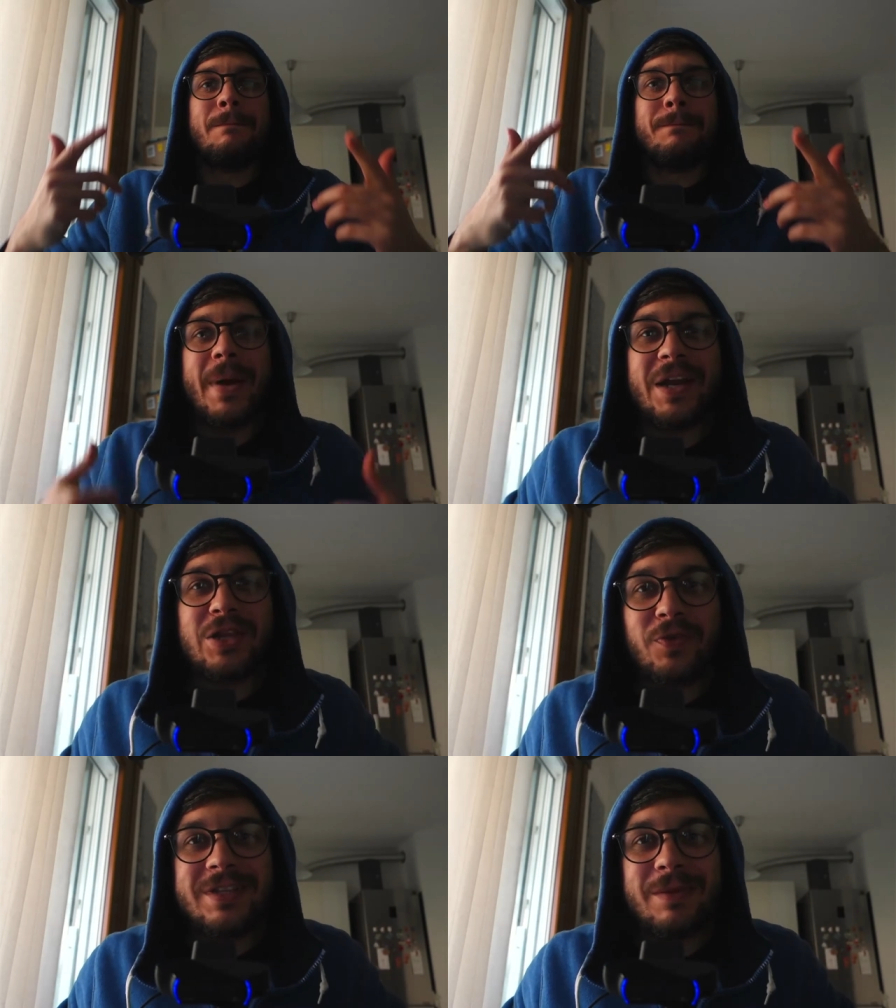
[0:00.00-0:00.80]
Ben
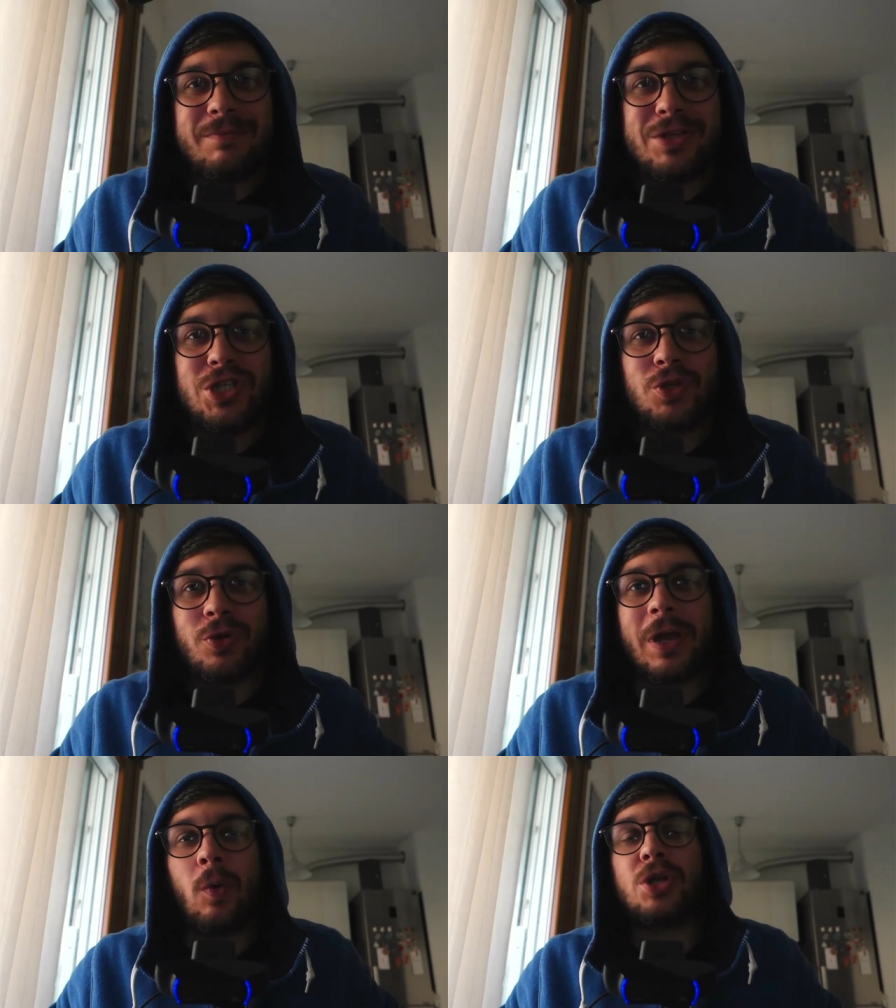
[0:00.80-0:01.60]
ritrovati amici di
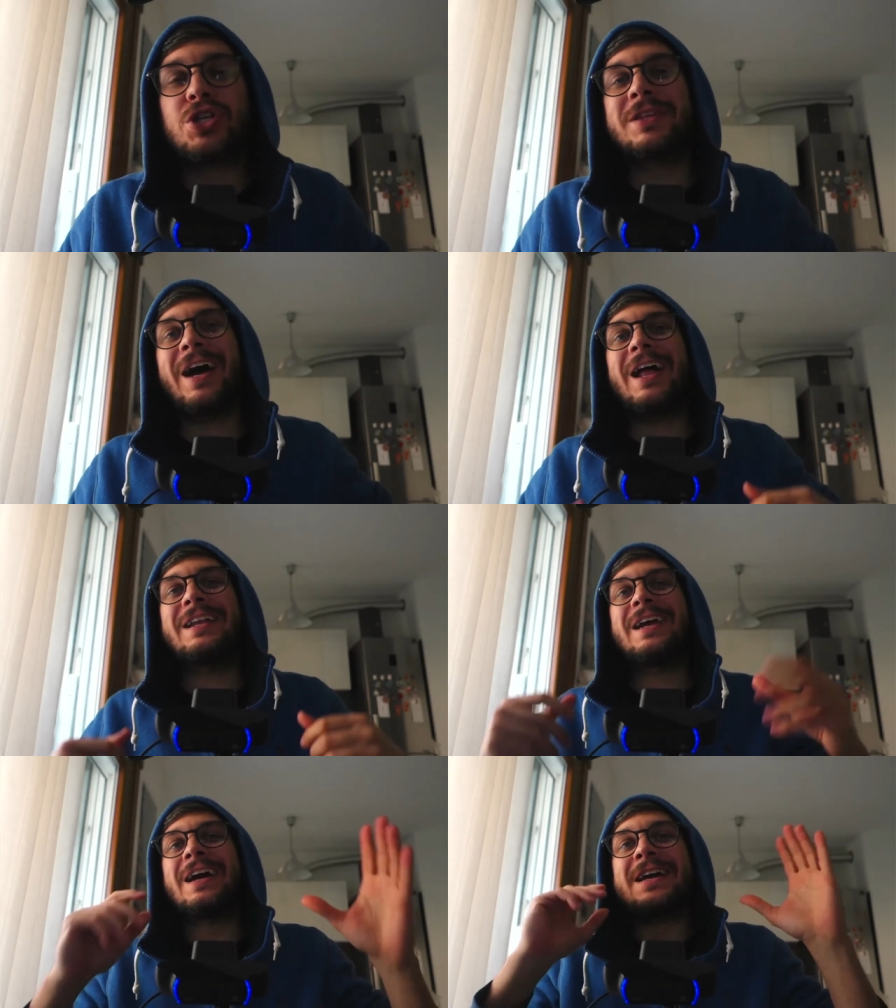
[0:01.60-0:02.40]
OK Watch
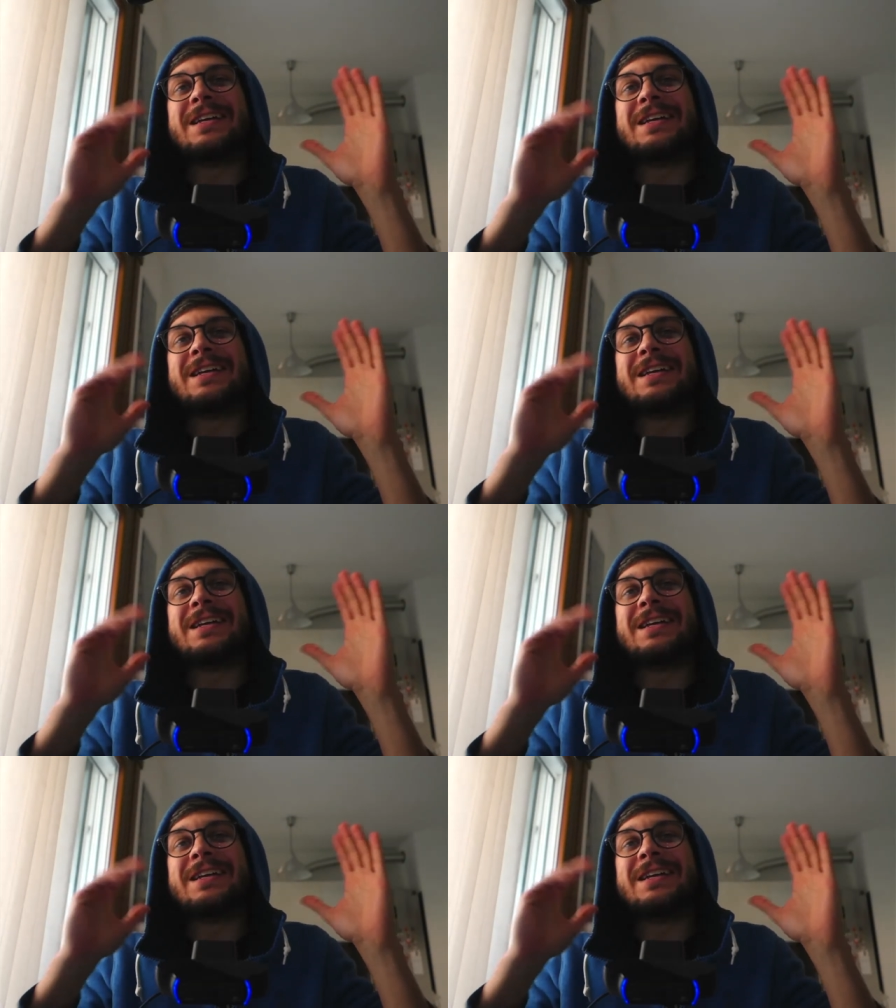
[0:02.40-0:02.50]
Italia.